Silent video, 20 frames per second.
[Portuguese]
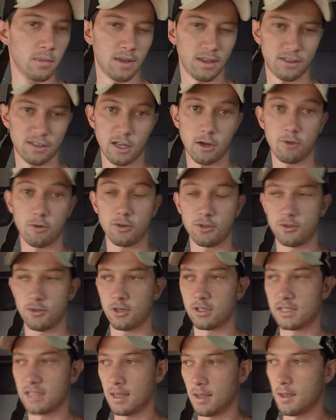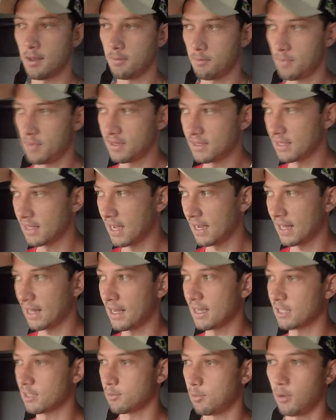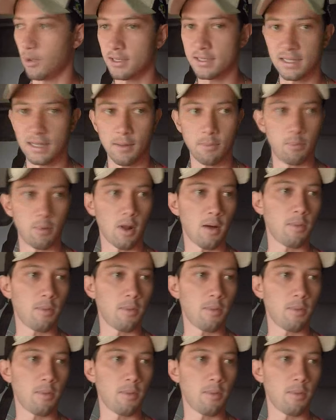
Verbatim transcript: Mas que é gostoso, você pisa dá aquela resposta, né?